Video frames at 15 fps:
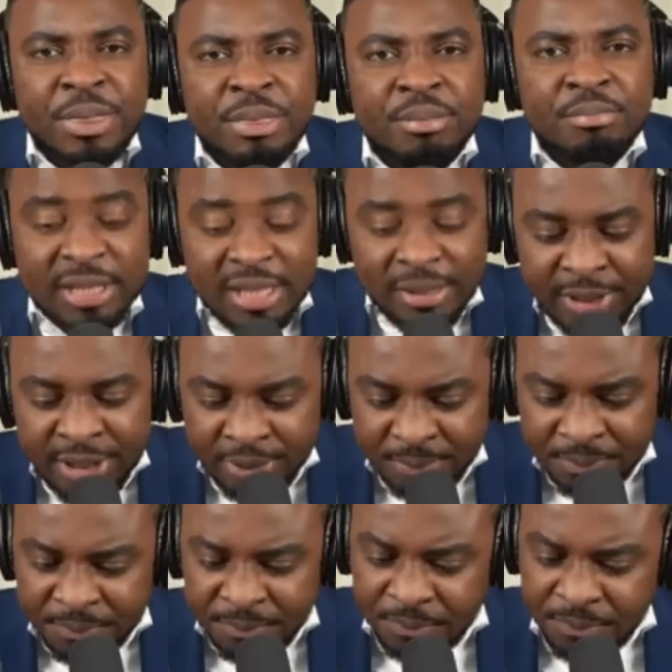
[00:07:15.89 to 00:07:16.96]
Mes amis,
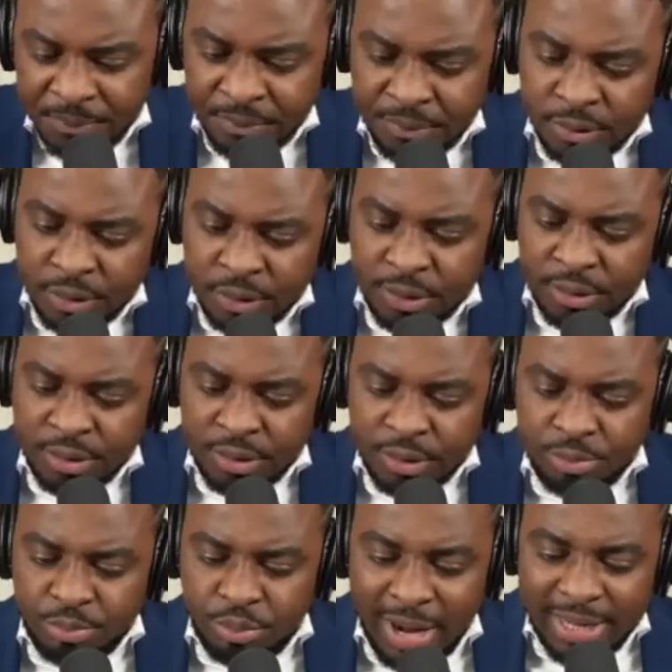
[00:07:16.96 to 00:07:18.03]

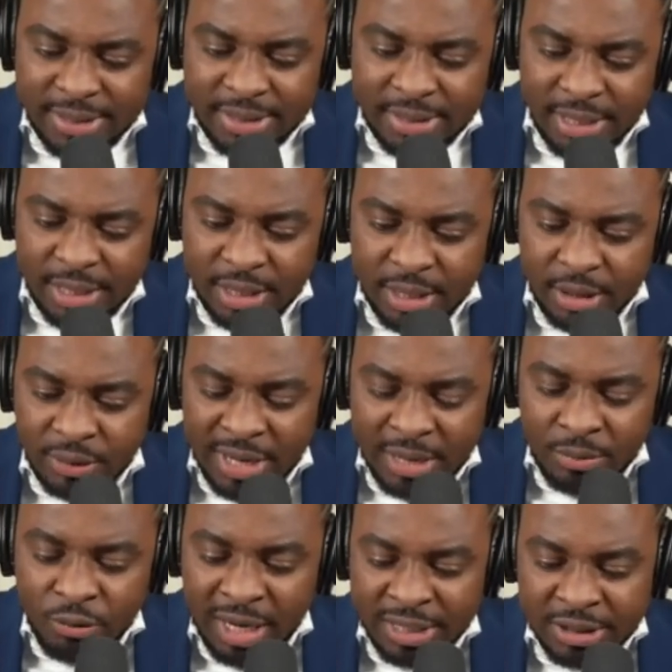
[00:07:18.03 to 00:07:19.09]
pour haïtiens qui connaissent
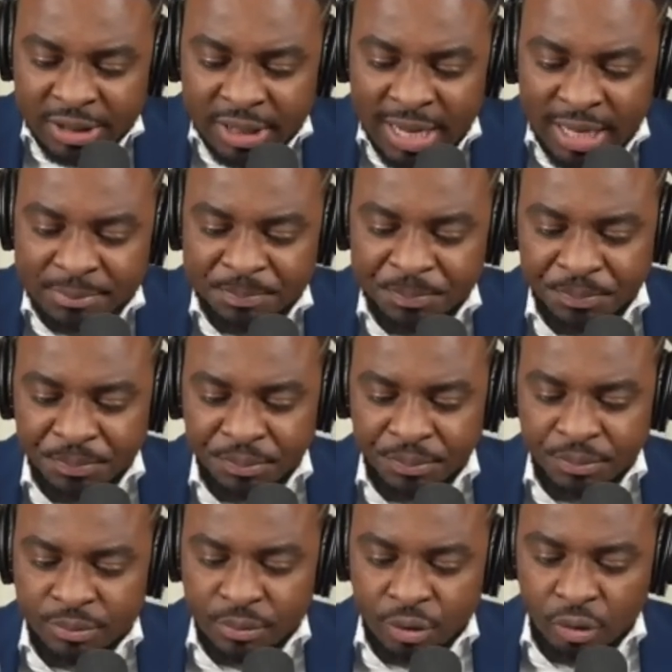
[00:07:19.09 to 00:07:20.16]
Chica,
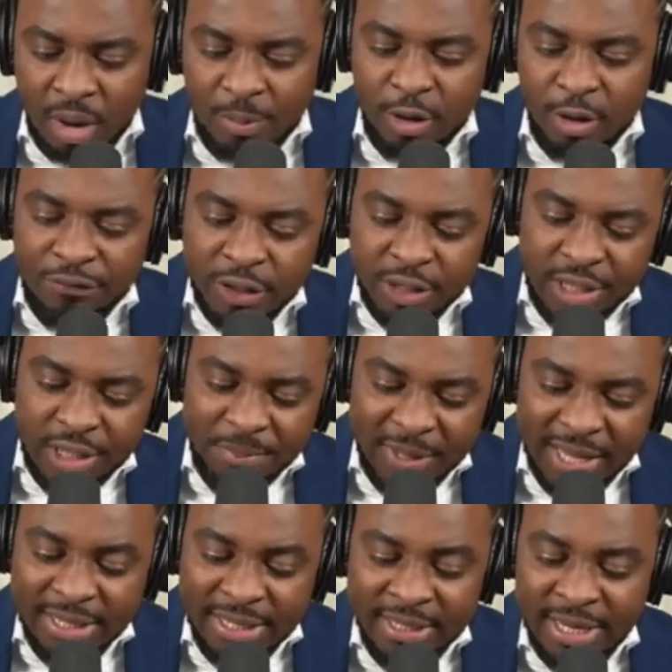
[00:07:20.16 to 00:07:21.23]
ou après fin qui était
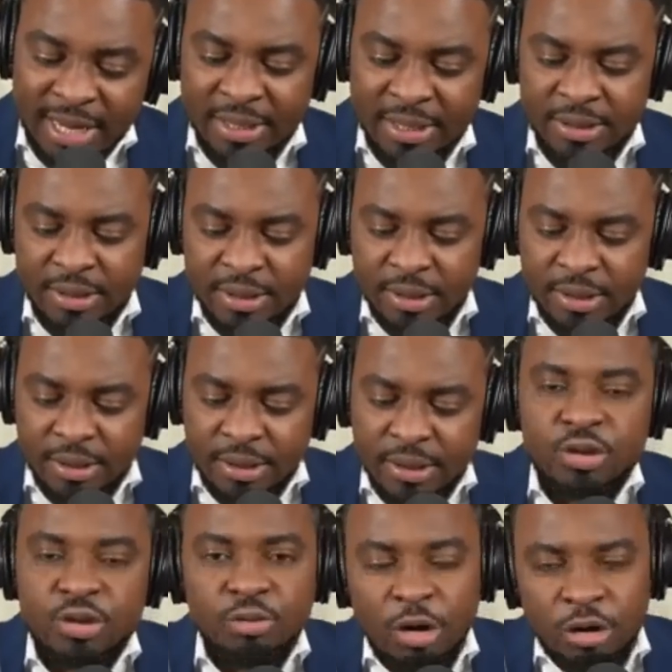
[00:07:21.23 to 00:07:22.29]
PAEA, e
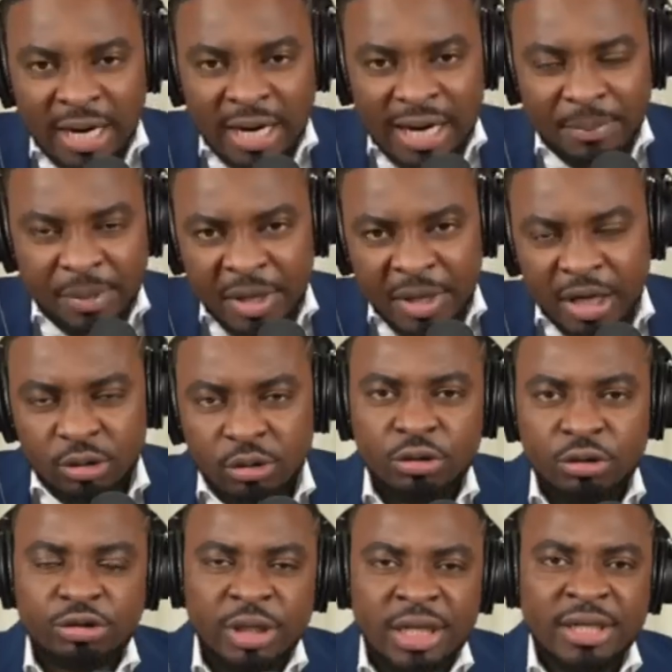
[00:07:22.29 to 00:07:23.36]
sous bord être la première rentrée
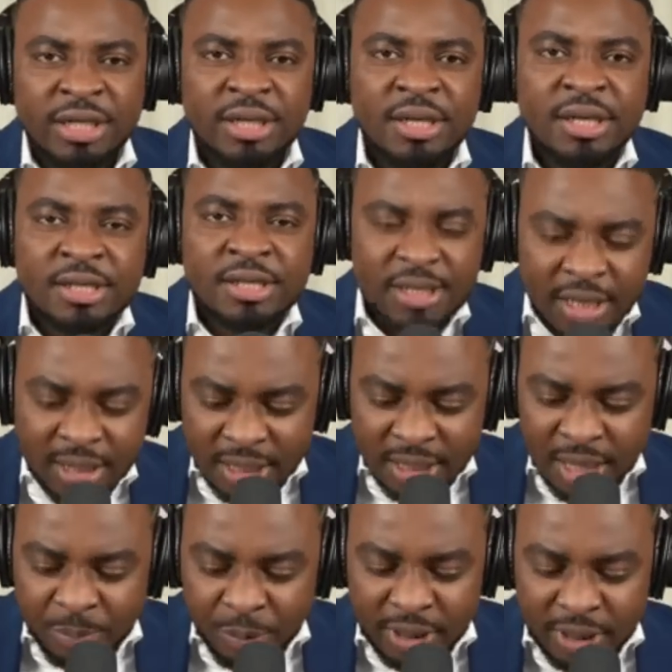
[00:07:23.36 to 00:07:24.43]
qu'on joigne, c'est
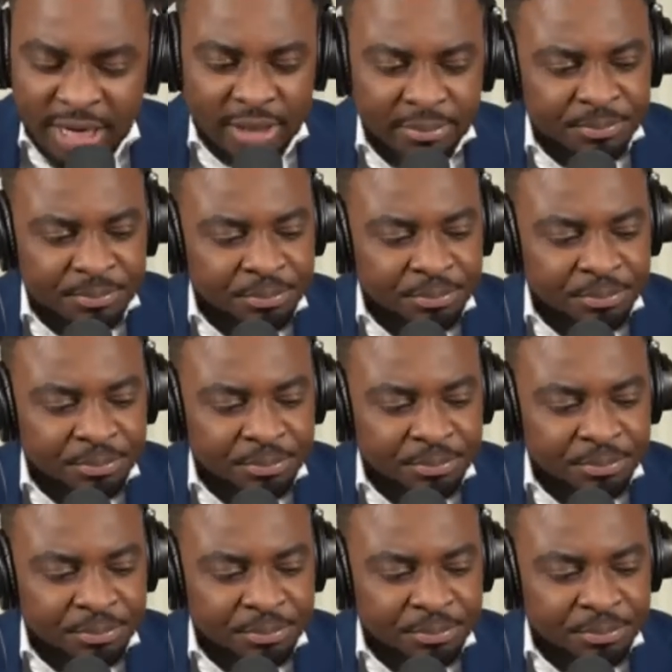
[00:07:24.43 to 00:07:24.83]
rentrée porte là.